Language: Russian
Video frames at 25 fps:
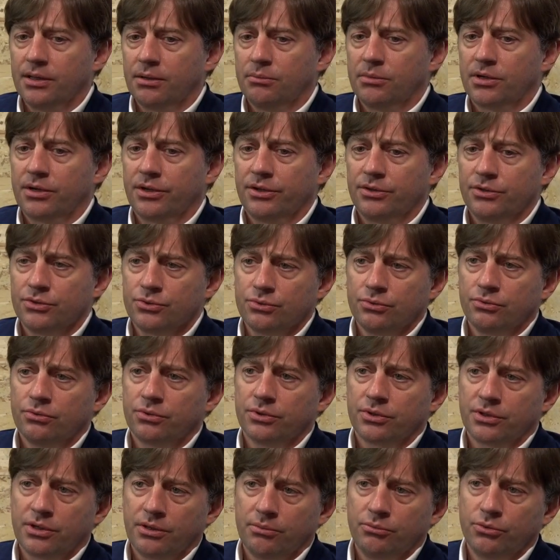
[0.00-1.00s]
нам
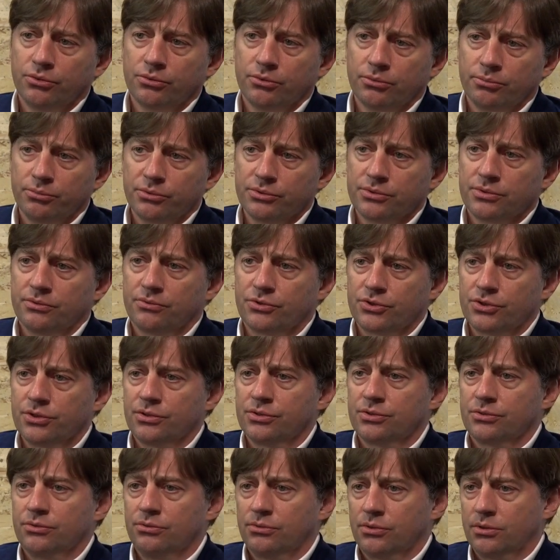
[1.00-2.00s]
организовывать работу по
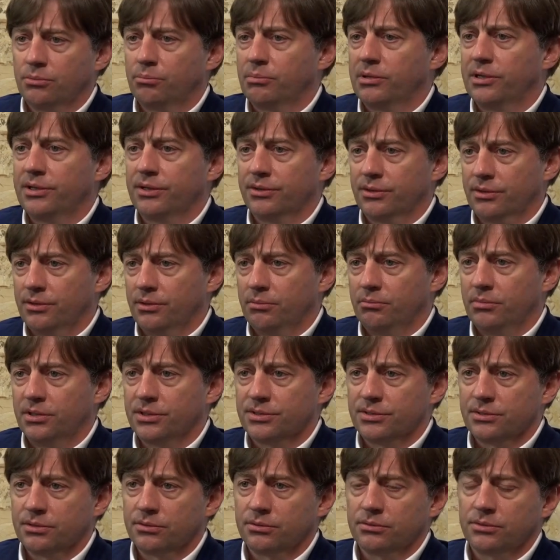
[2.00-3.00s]
совершенствованию компонентной
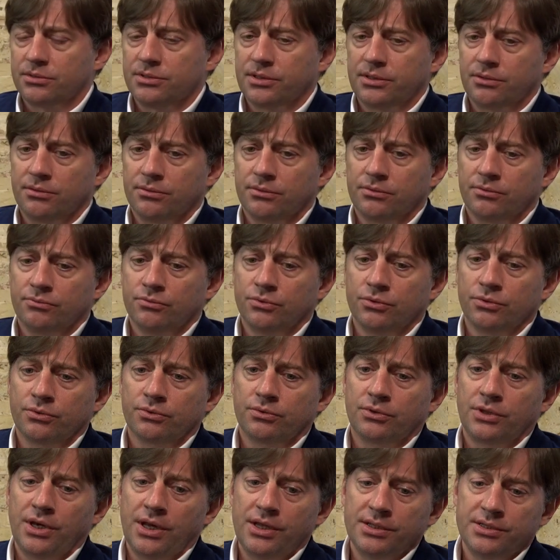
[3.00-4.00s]
базы. Вот.
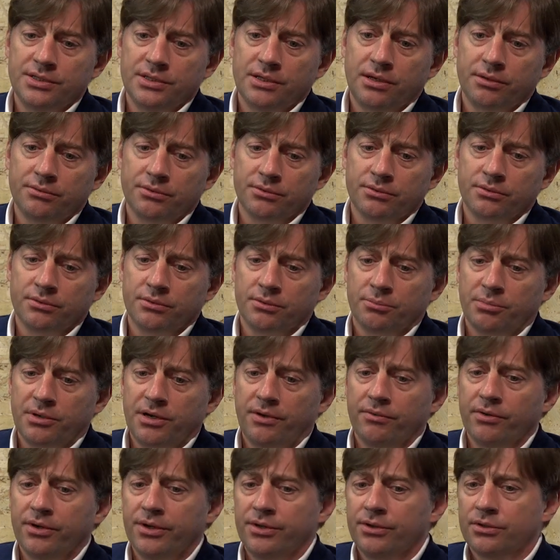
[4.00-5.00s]
Третье
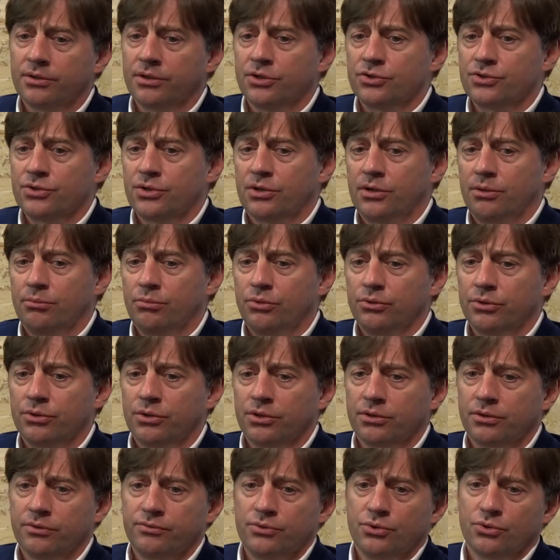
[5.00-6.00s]
направление нашей работы —
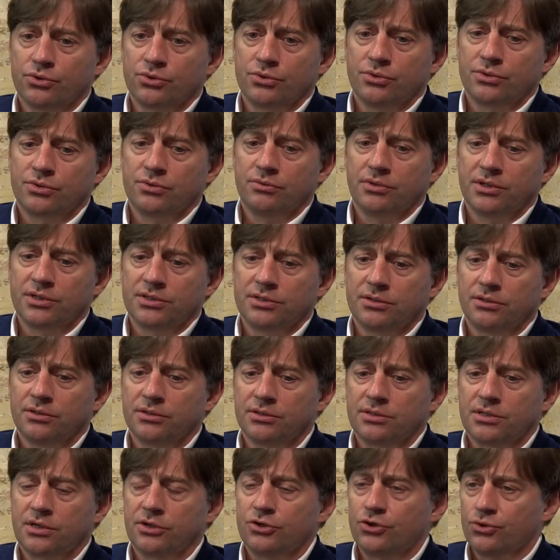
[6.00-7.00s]
это все, что связано
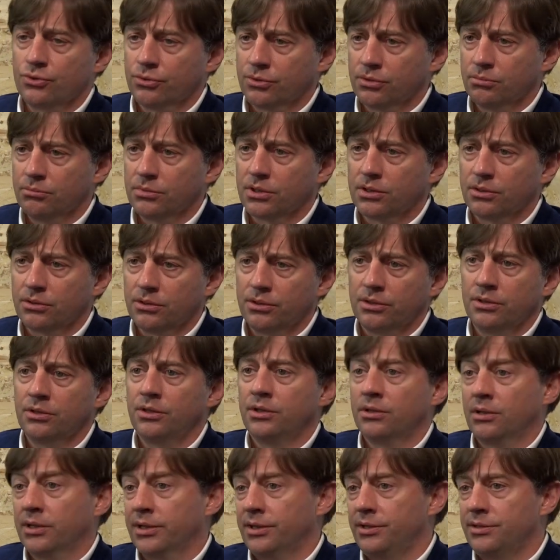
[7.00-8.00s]
с расчетами и,
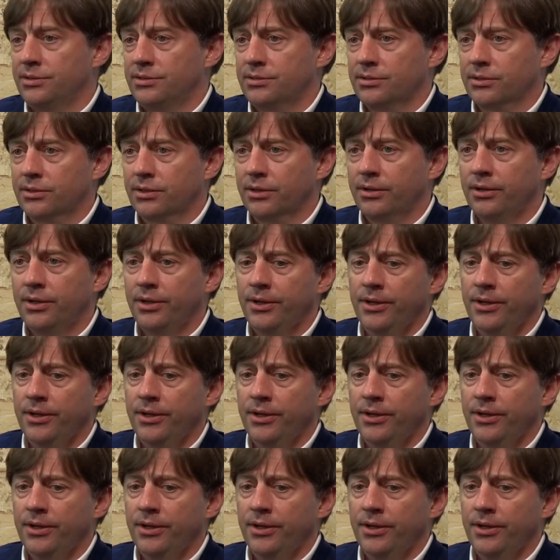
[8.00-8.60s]
и логистикой.